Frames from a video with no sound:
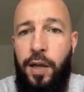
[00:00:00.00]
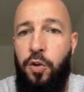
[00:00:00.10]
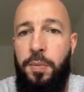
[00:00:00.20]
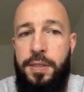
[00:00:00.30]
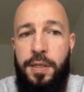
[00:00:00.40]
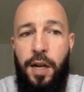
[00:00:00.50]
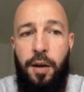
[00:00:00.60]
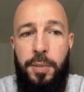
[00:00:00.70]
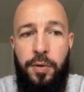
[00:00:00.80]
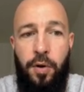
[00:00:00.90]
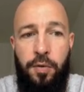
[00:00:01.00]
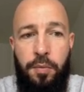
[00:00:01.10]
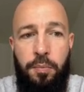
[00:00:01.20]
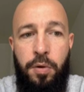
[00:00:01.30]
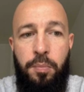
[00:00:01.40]
à domicile à la mi-temps,
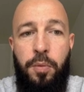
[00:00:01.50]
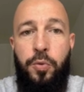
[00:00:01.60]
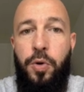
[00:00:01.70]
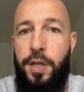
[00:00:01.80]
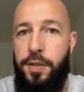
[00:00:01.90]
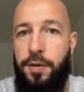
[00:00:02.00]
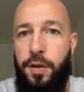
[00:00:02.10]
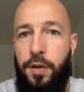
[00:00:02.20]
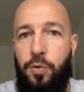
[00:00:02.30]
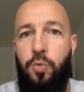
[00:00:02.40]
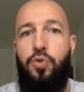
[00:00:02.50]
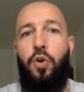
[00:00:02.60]
boum boum deux lignes. Donc